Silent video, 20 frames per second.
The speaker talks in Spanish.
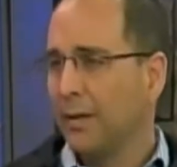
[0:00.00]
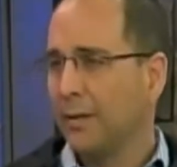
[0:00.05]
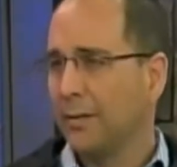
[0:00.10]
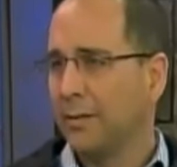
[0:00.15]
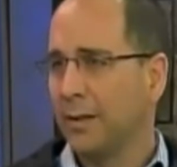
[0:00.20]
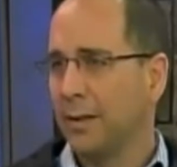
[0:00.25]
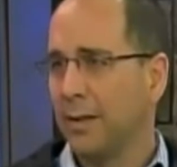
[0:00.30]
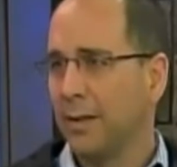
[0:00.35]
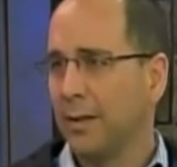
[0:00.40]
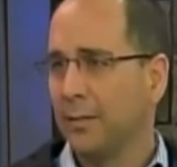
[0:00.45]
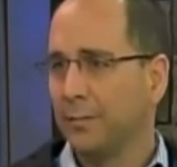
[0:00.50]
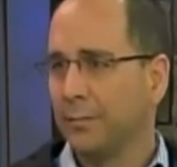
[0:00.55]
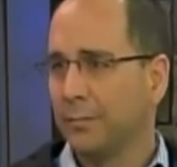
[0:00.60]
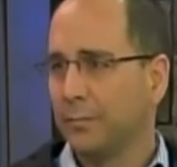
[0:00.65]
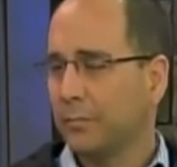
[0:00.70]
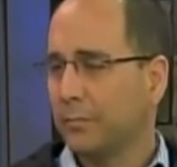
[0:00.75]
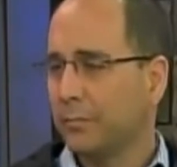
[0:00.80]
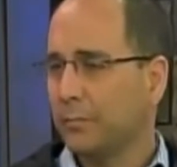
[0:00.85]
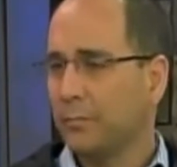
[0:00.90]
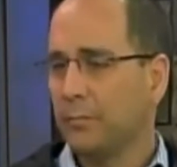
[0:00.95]
Este,
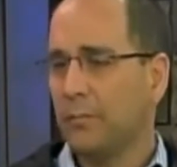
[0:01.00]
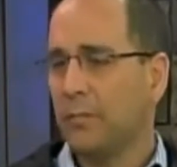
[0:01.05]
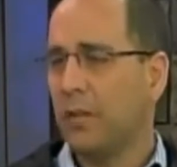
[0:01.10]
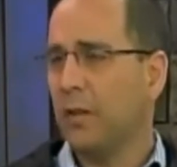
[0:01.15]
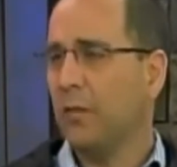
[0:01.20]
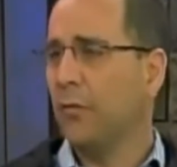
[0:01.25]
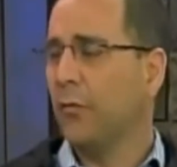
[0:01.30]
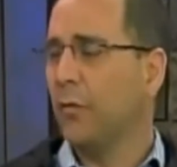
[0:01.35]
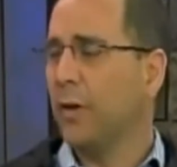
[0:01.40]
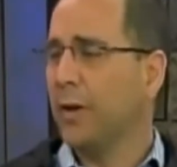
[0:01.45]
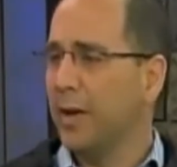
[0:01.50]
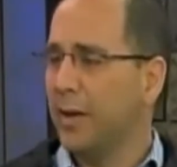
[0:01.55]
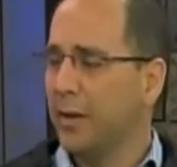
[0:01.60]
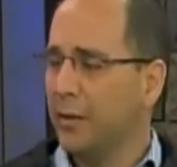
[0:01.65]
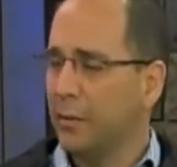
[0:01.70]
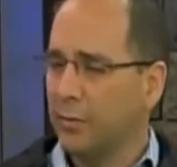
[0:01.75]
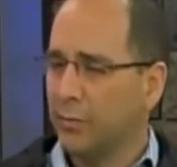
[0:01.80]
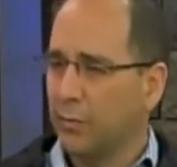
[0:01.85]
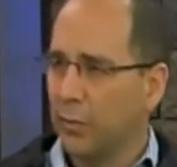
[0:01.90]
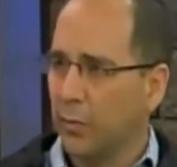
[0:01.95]
fuera de
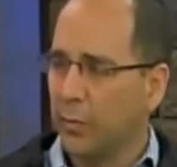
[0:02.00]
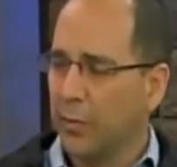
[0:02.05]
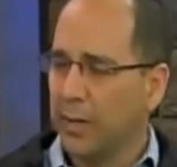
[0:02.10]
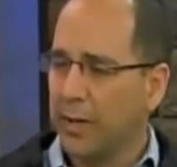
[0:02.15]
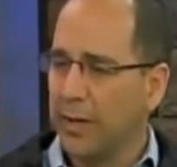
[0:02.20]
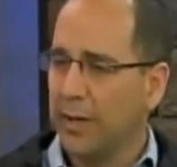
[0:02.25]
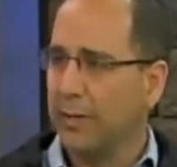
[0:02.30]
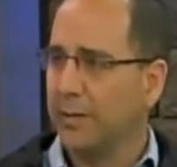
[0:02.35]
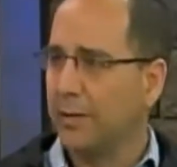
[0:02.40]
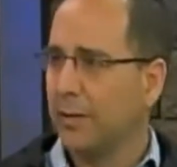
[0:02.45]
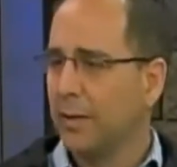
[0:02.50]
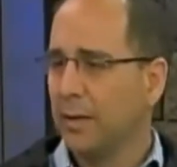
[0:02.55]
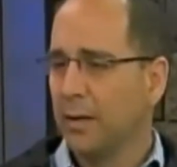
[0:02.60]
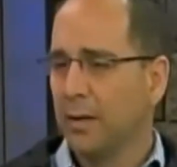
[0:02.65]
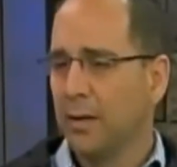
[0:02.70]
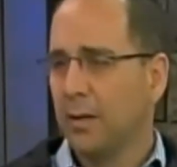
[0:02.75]
nuestro país,